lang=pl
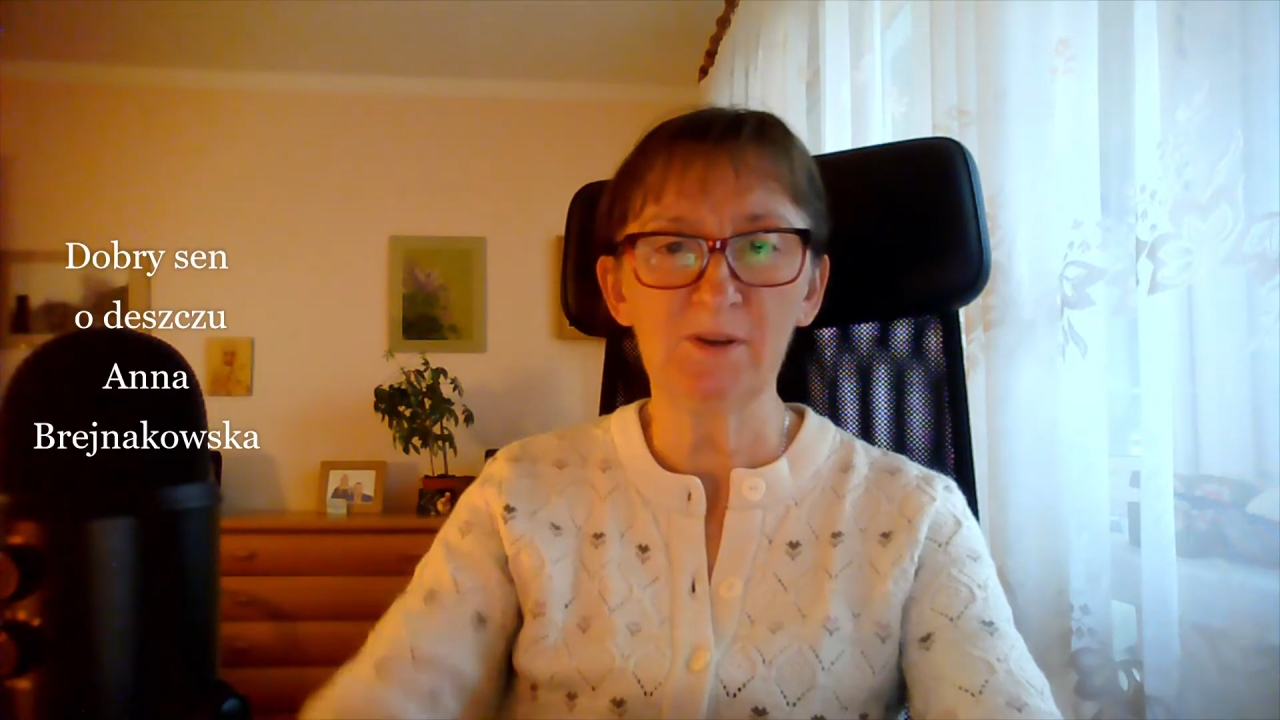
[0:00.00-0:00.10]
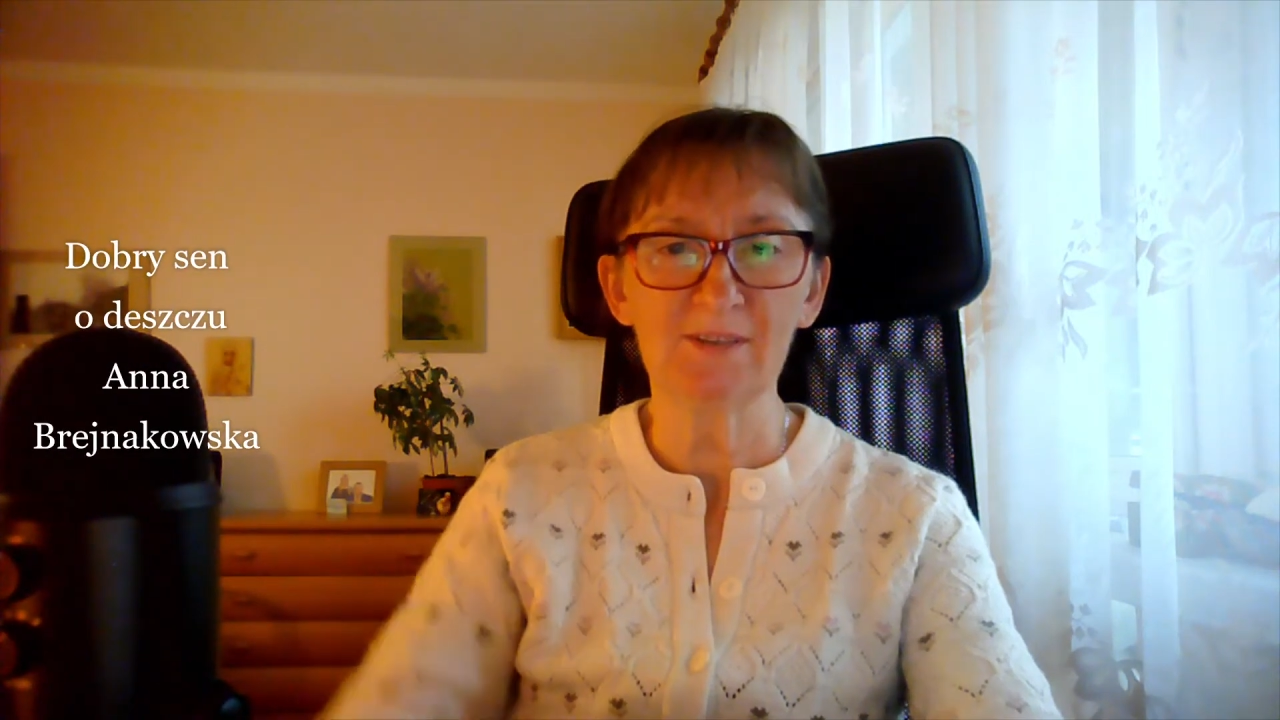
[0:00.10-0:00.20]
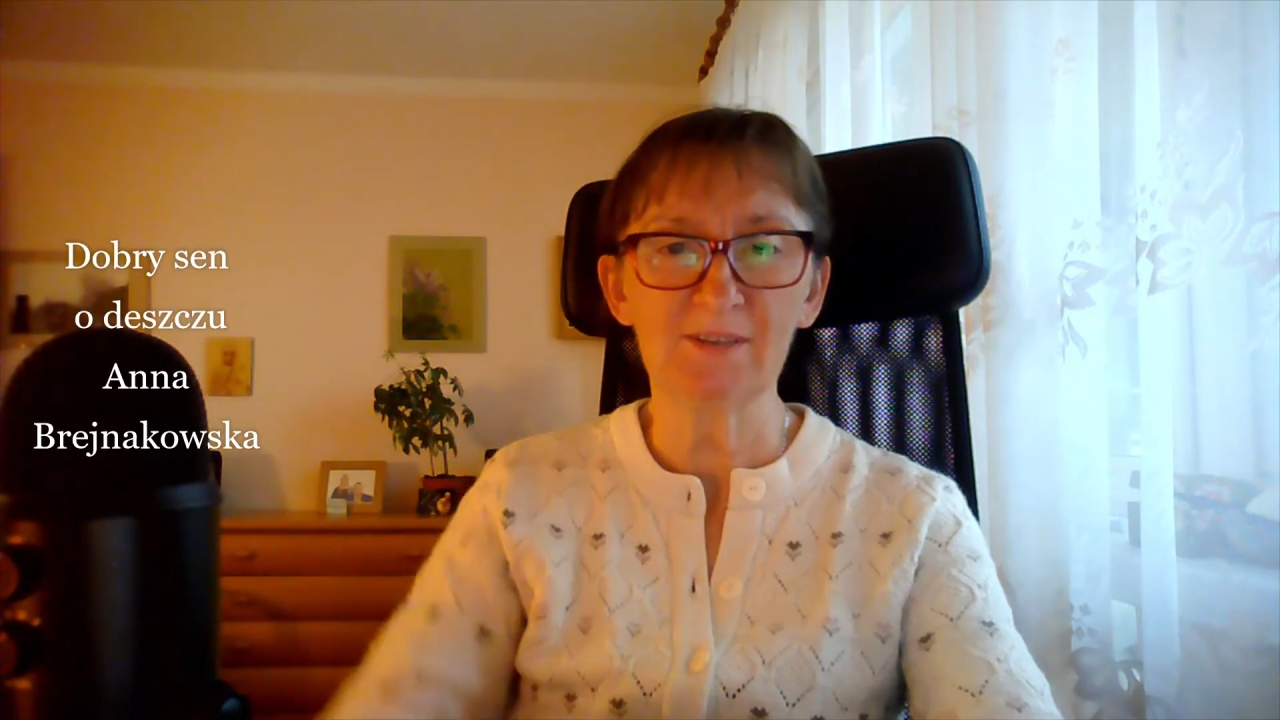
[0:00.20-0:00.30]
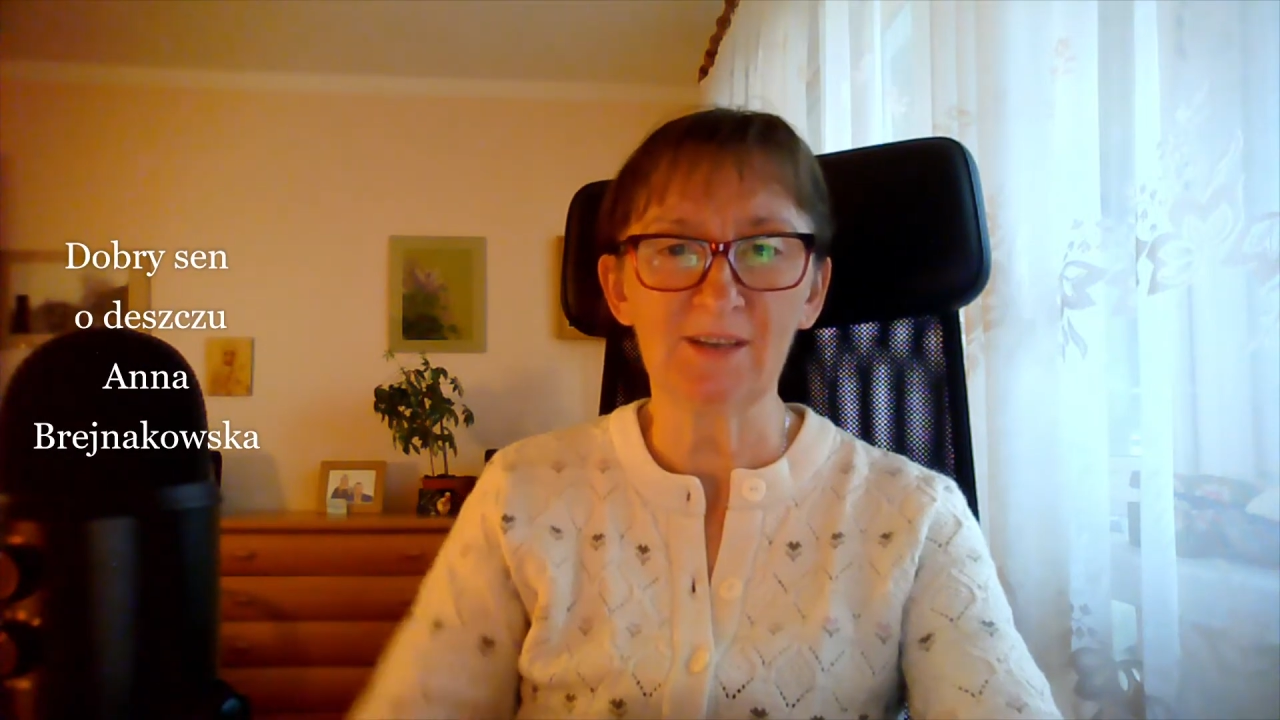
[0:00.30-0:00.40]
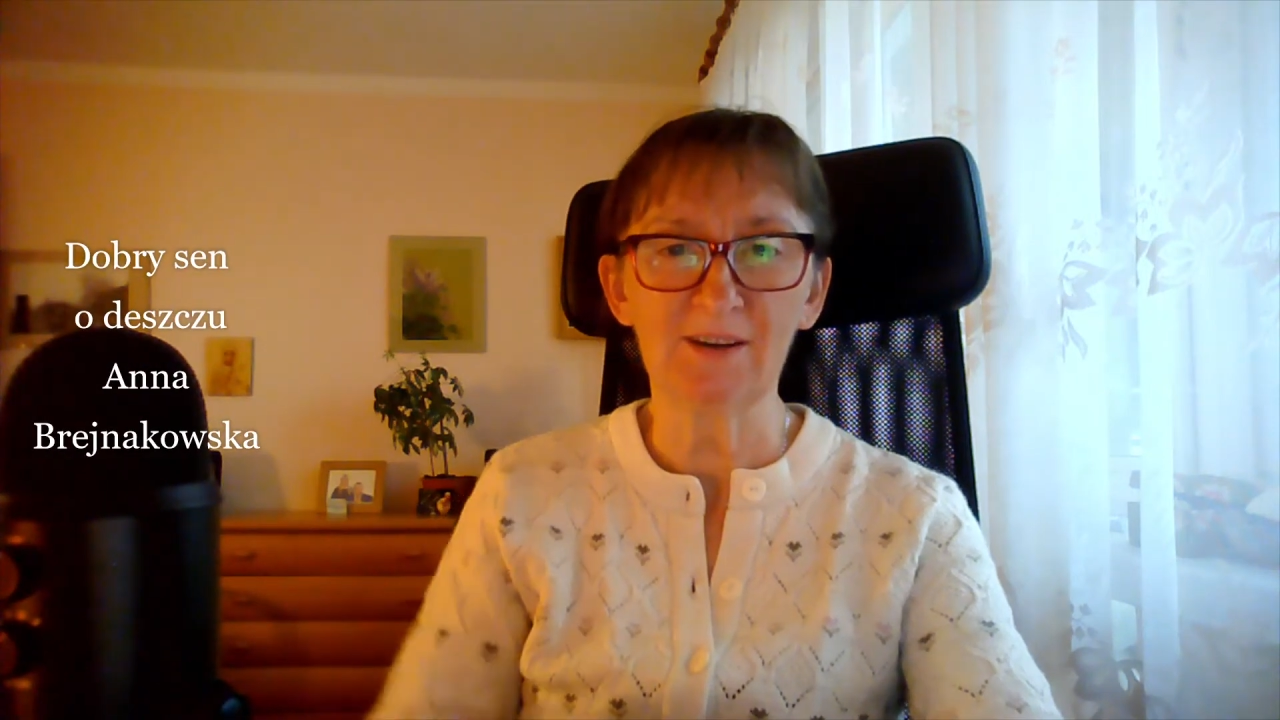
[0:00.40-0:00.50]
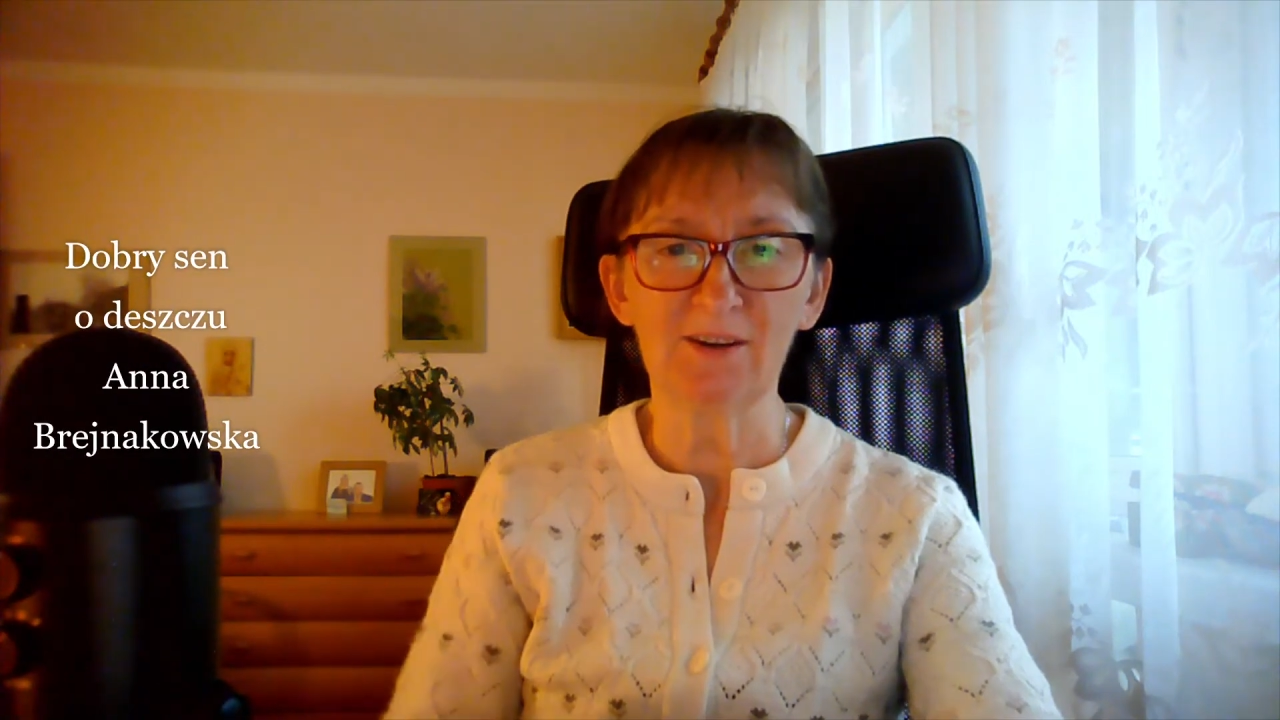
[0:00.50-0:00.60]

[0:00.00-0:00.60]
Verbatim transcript: sen